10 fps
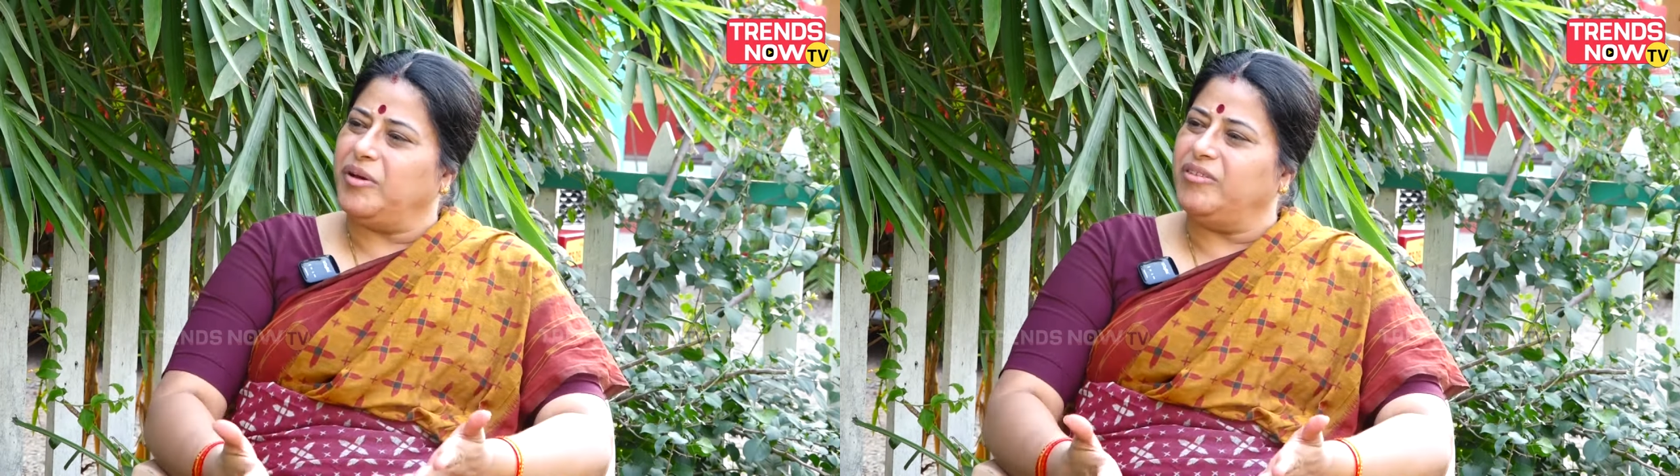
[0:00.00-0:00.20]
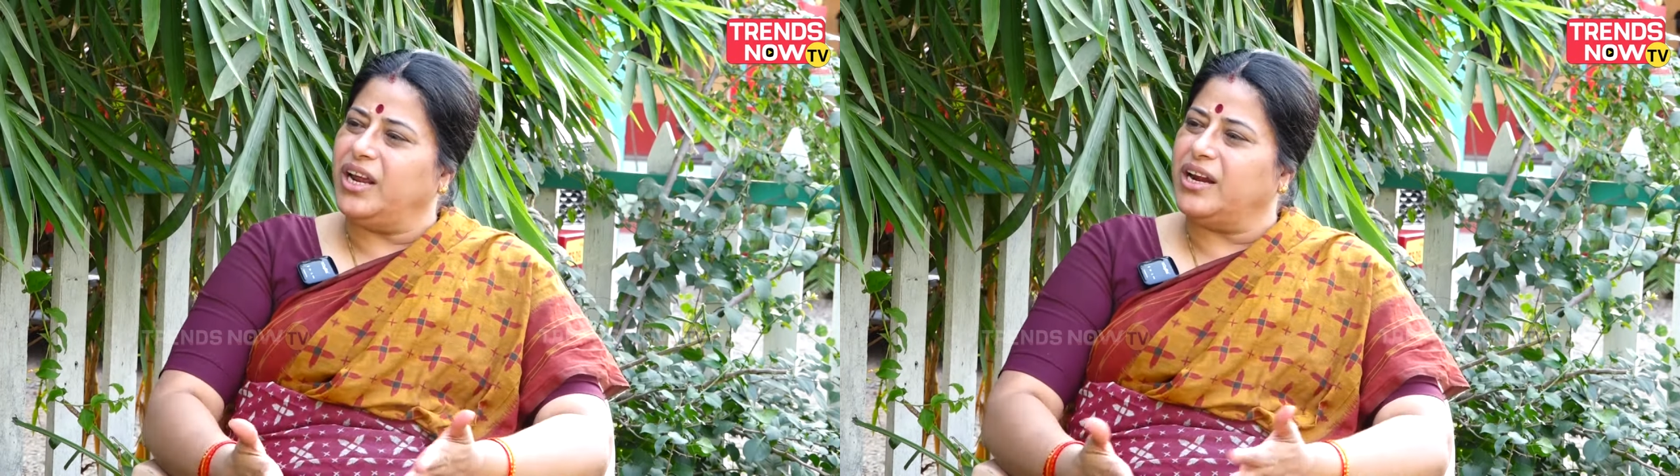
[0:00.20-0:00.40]

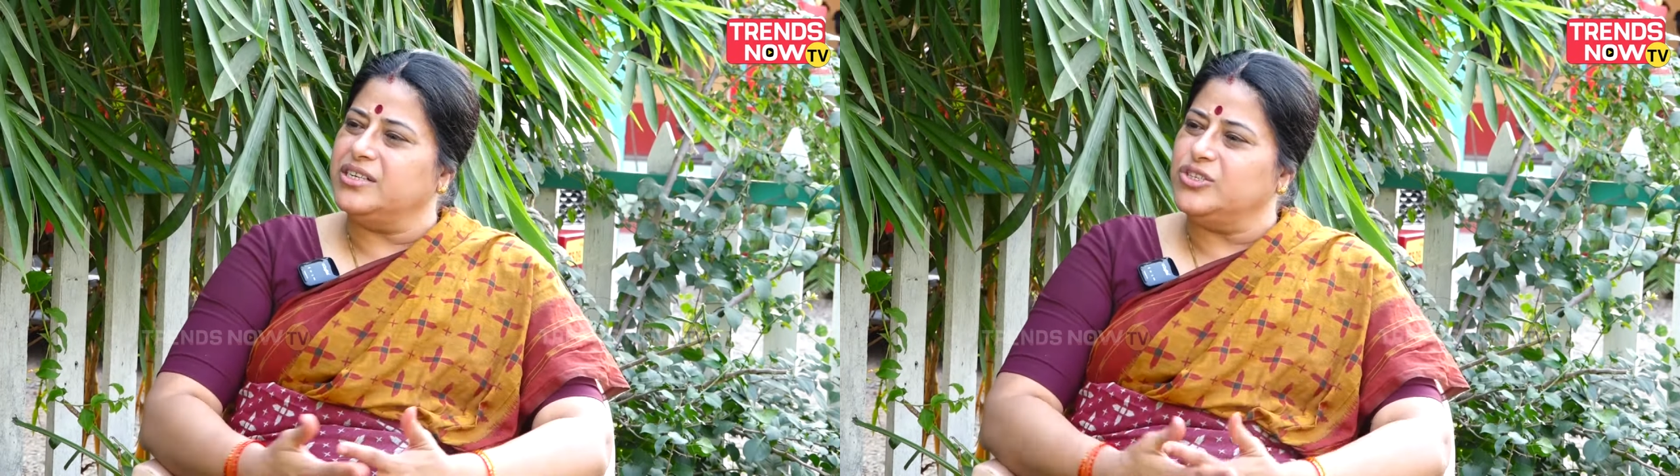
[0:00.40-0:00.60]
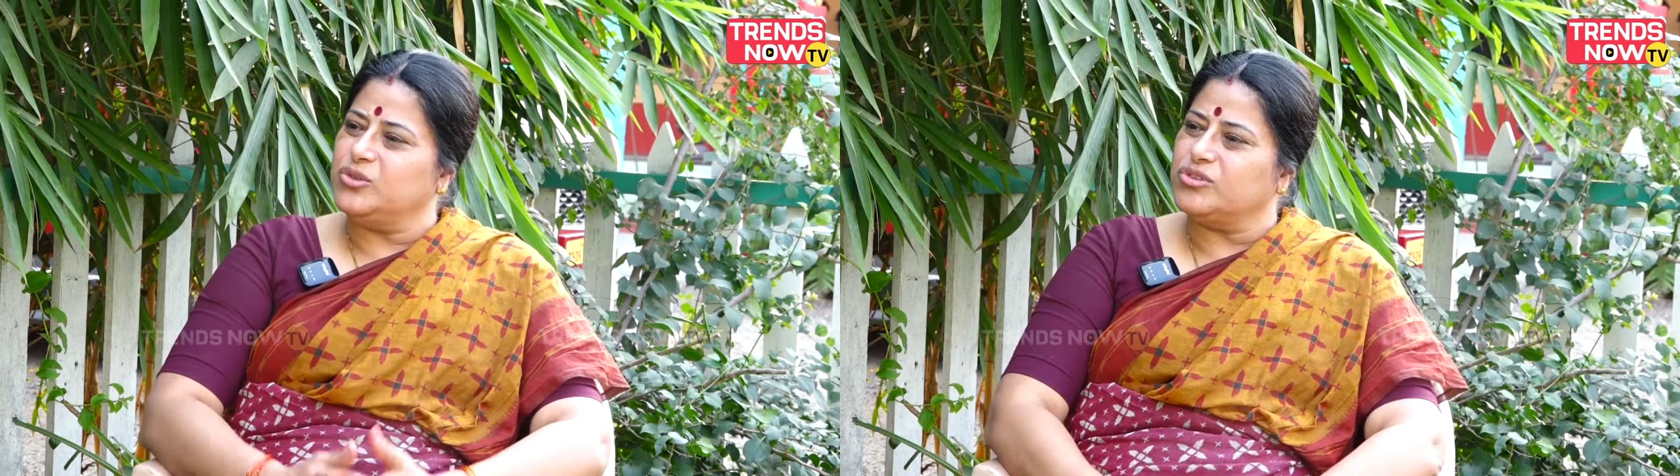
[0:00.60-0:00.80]
పవర్ ఎక్కడి
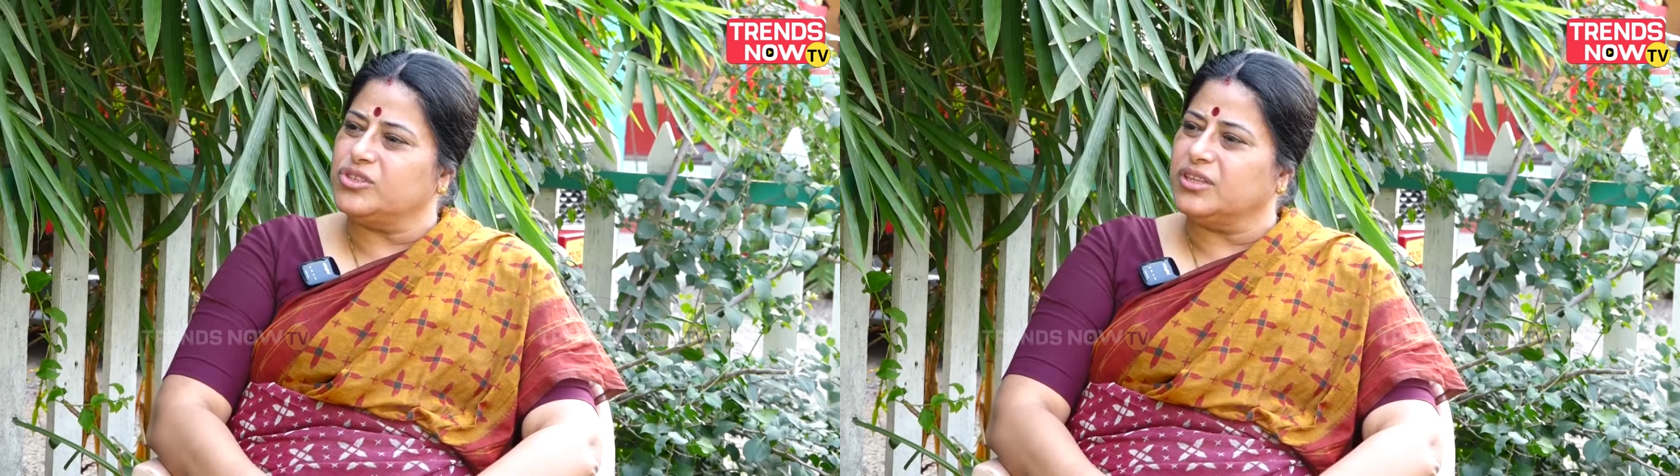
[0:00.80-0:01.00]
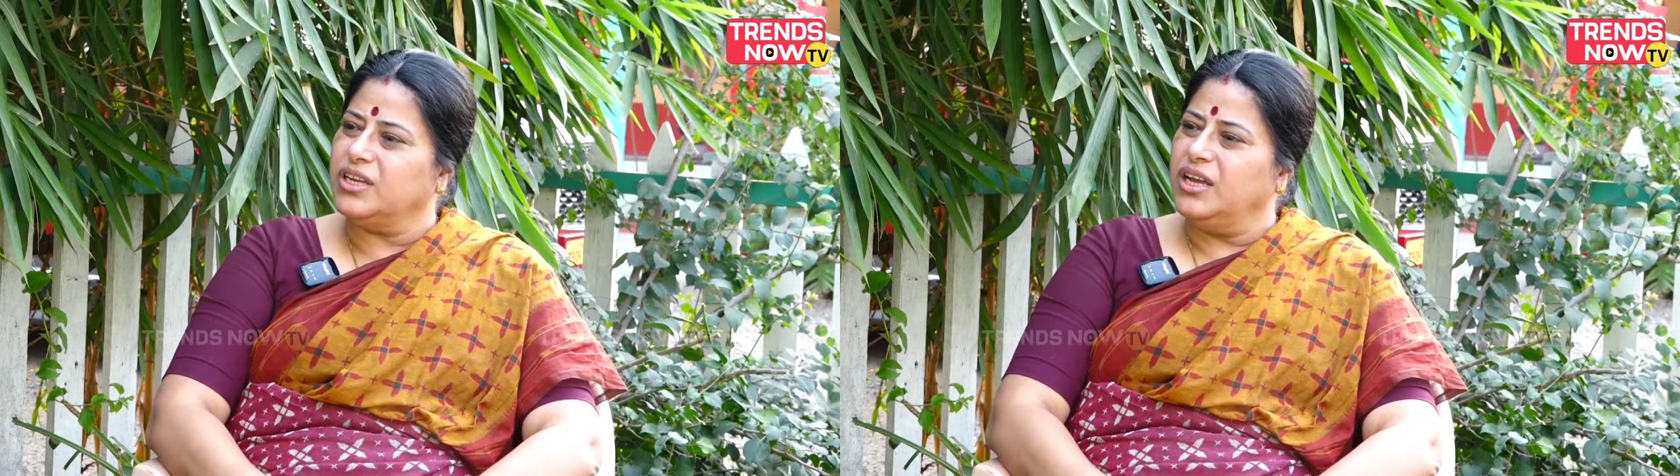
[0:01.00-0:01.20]
నుంచి
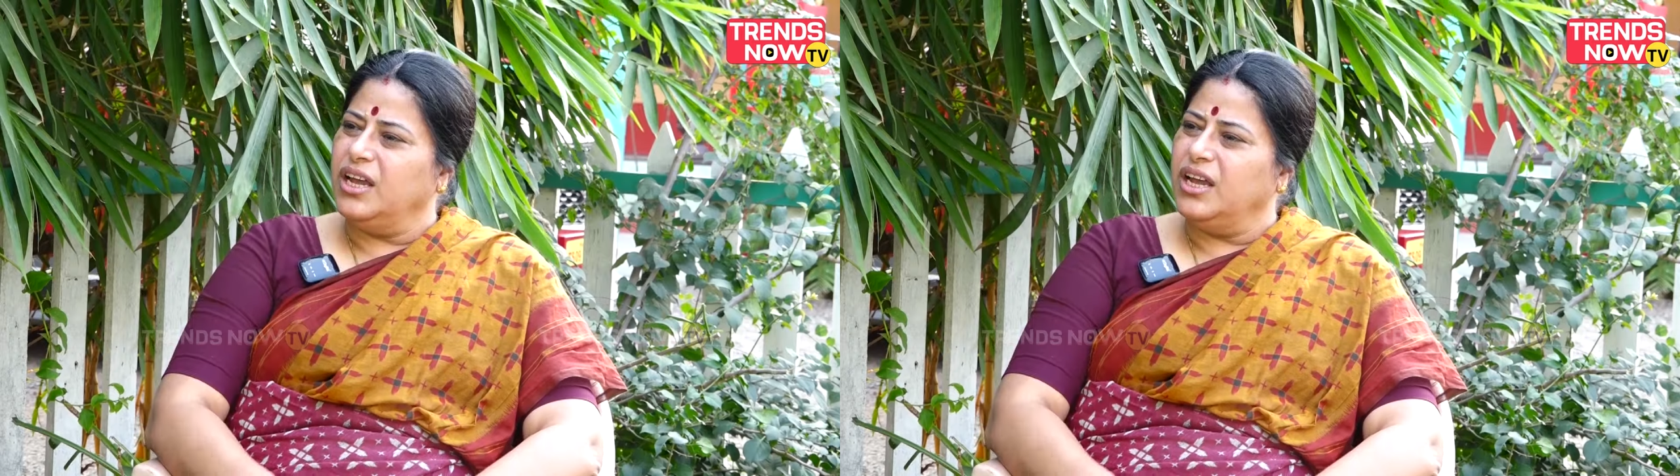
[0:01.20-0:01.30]
వచ్చింది